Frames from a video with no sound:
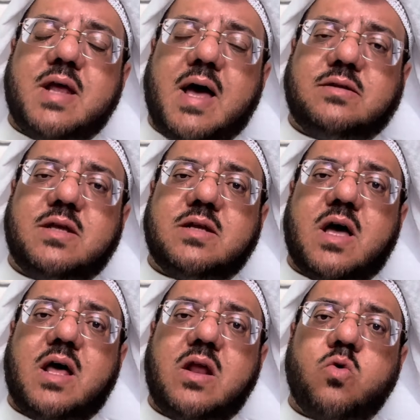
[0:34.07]

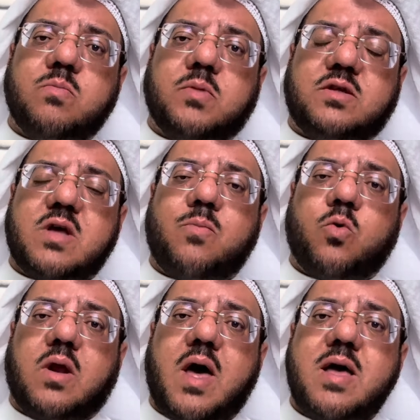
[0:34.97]
حددها لهم كتاب
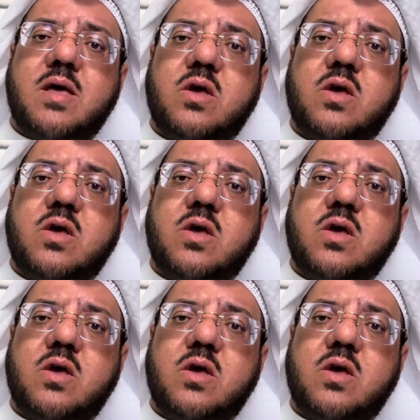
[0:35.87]
الله